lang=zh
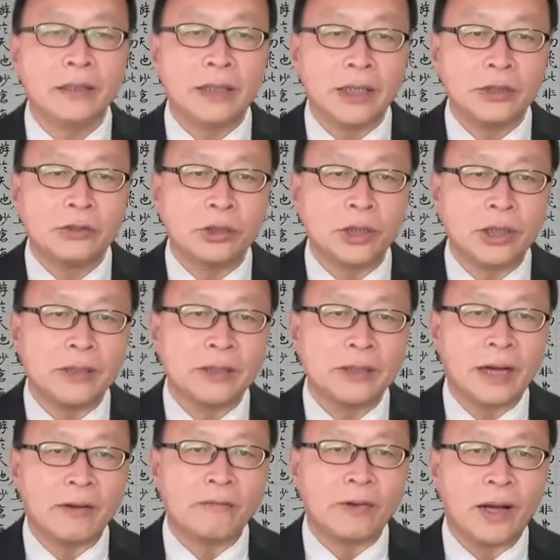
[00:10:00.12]
对全
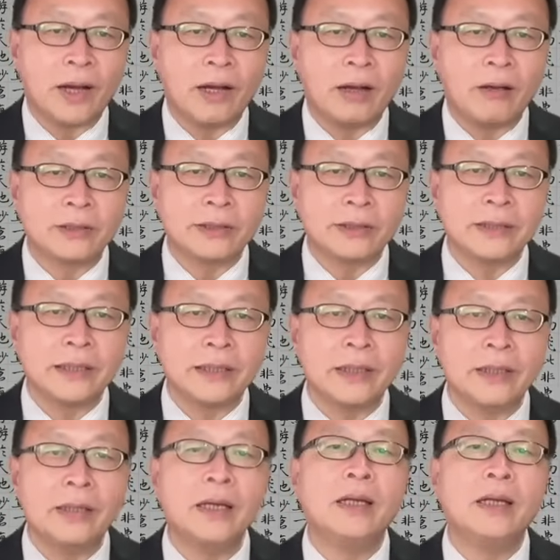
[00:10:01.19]
党发号施令，